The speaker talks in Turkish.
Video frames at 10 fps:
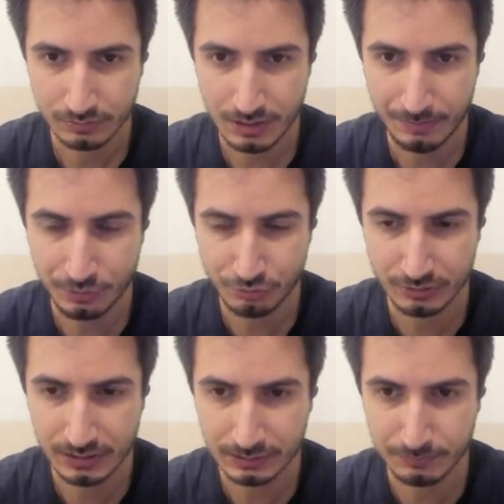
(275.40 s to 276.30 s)
Hemen
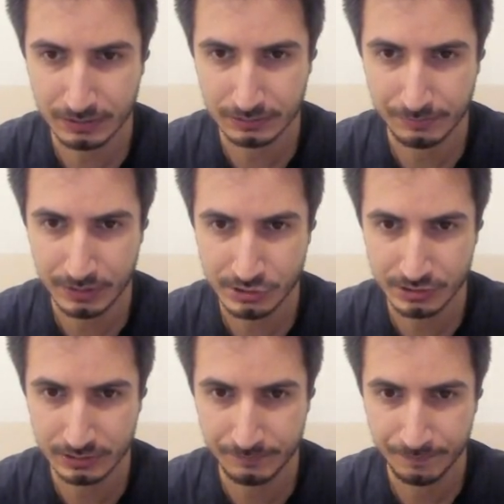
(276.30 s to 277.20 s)
şunları atmakla
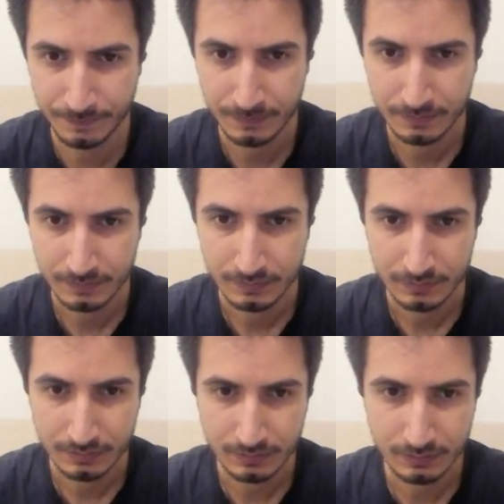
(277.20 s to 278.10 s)
başlayalım.
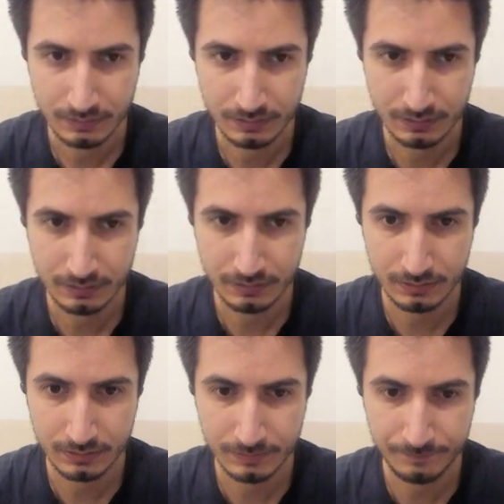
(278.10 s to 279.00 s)

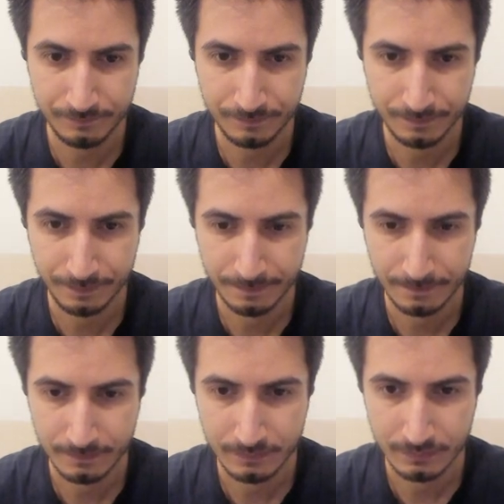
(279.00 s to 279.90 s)
Ee,
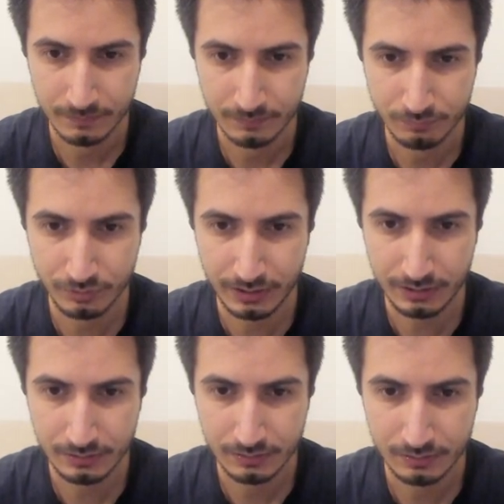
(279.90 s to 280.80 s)
bu
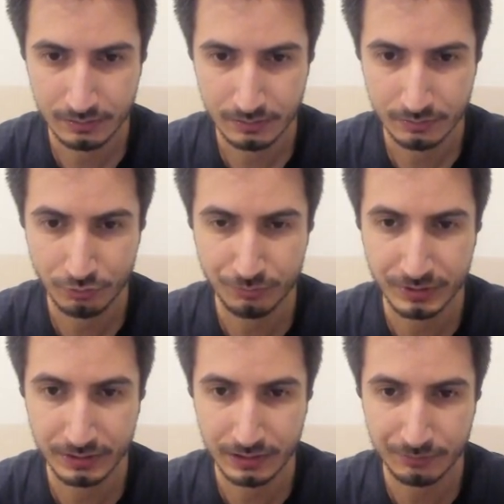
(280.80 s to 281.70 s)
ne? Room
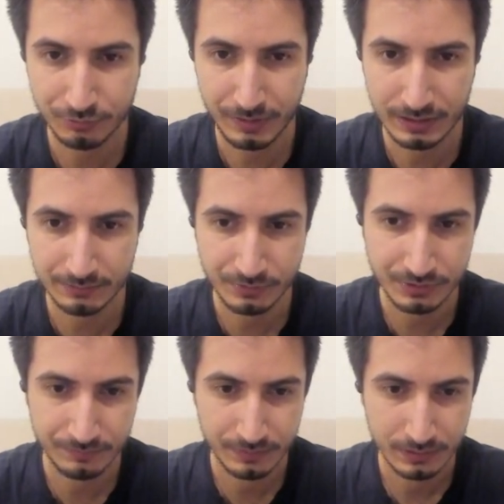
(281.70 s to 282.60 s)
key. Ha bunu ben
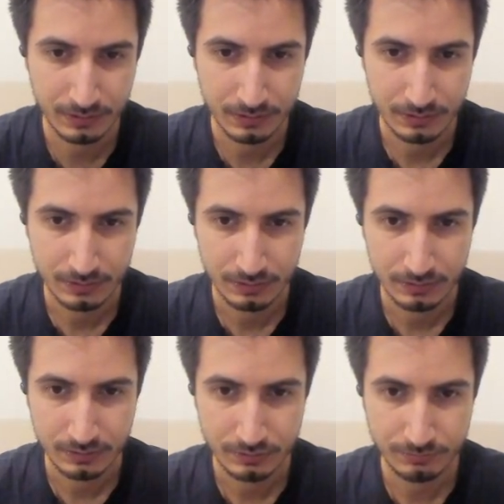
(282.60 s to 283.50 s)
atmıştım.
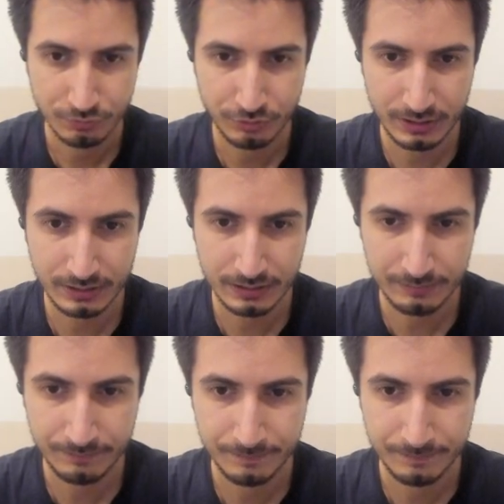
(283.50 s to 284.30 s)
Şimdi şuraya girelim.